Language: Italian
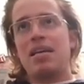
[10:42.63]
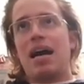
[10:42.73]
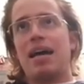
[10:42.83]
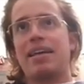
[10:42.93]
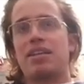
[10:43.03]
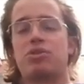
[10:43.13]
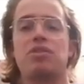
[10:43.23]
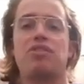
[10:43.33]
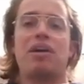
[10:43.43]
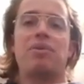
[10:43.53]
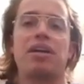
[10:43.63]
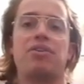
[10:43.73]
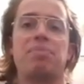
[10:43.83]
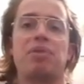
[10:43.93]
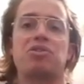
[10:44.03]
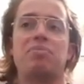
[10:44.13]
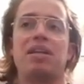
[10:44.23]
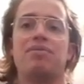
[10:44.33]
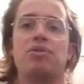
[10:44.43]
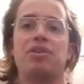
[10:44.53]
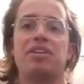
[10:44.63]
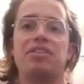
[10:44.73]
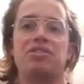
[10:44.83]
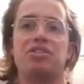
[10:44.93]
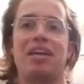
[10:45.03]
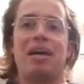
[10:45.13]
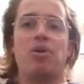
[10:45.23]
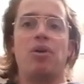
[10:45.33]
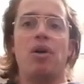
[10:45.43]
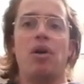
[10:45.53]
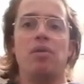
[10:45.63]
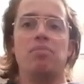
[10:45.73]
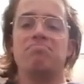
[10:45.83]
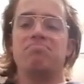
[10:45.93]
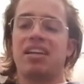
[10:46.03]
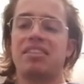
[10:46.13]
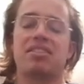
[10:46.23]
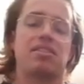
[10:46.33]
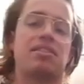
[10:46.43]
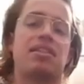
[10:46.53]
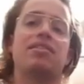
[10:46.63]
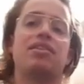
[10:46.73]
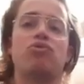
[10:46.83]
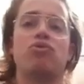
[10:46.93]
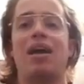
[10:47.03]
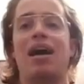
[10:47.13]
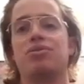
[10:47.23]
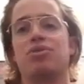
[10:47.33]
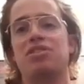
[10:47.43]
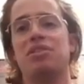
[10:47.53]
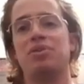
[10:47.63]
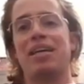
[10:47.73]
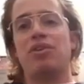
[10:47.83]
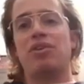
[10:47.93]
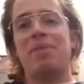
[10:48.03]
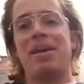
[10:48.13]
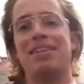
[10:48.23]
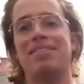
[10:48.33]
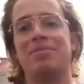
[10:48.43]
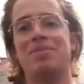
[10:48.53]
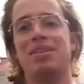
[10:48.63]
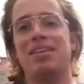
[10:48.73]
Certo. Adesso diciamo che con i prossimi lavori ci siamo assestati su un altro tipo di argomenti